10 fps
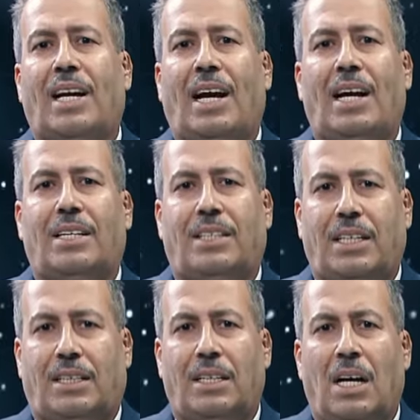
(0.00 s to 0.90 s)

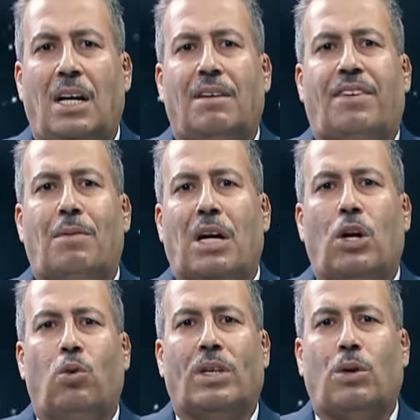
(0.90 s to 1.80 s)
أحاسيس فما
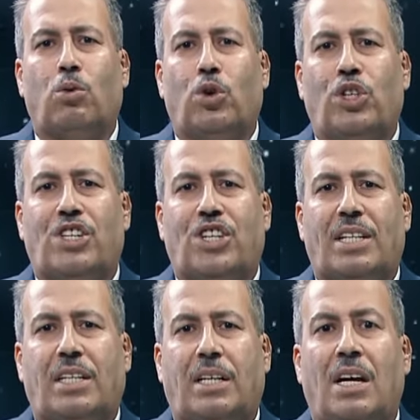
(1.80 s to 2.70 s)
هو طوق
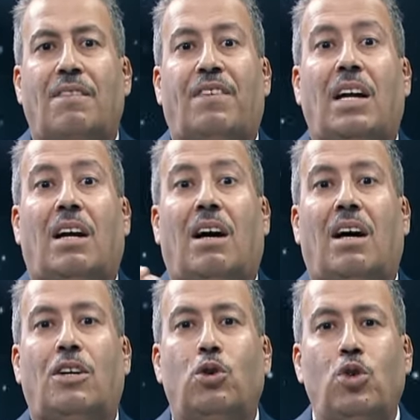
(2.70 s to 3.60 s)
النجاة في
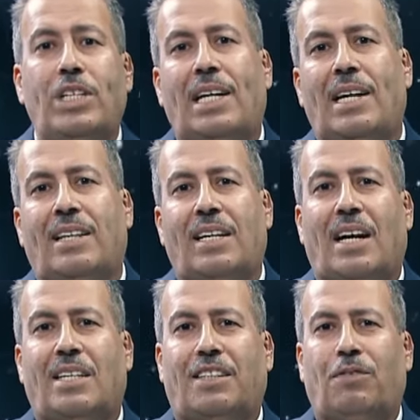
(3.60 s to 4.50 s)
القانون الذي
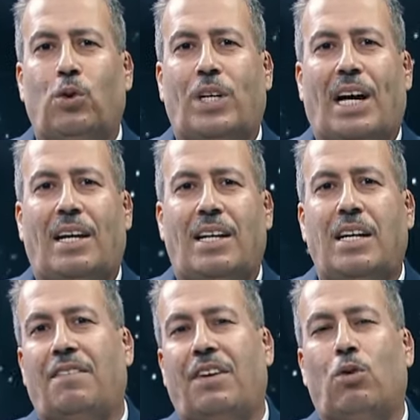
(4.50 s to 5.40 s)
يعزفون
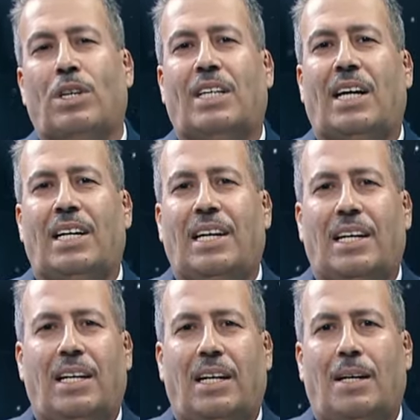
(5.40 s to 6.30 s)
عليه في وسائل
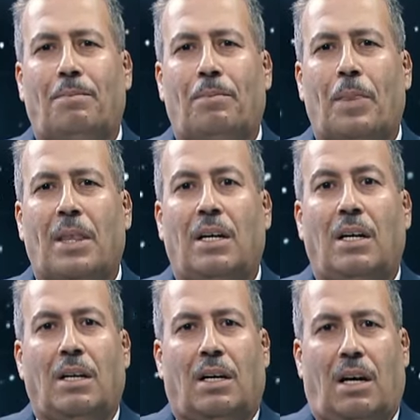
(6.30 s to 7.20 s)
الإعلام
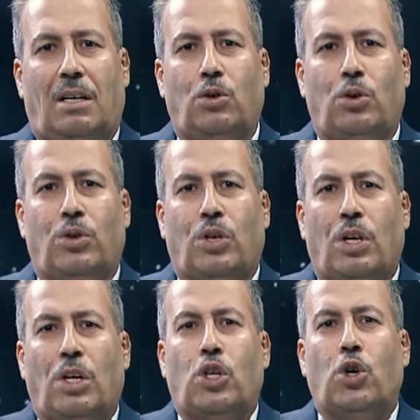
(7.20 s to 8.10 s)
قانون
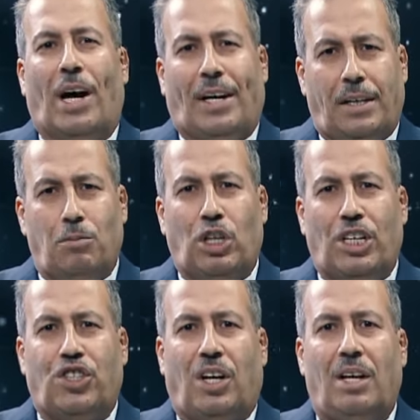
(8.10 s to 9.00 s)
يحرم
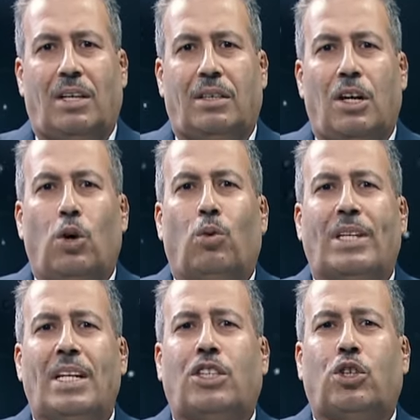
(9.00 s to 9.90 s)
الإجهاض
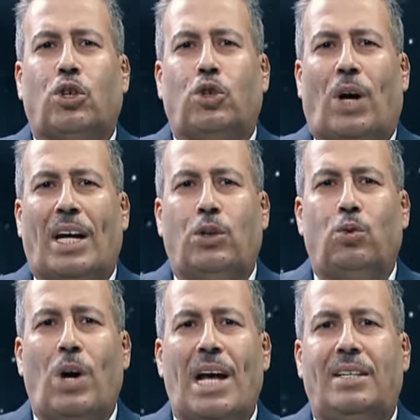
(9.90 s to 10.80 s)
ويسكت عن
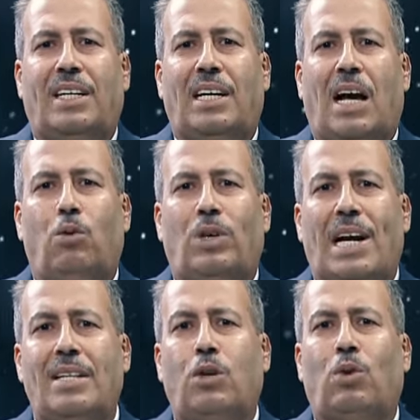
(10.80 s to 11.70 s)
وأد
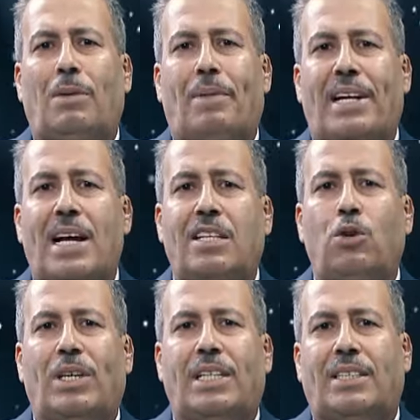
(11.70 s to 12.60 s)
الأولاد والبنات
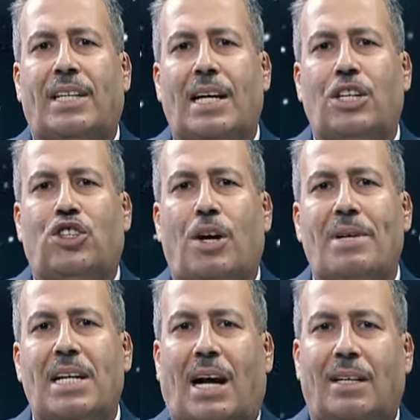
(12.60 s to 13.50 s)
والنساء
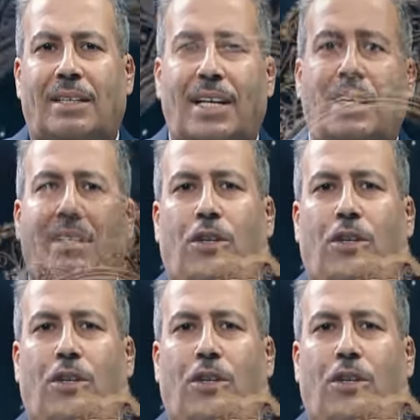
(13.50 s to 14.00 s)
جميعا تحت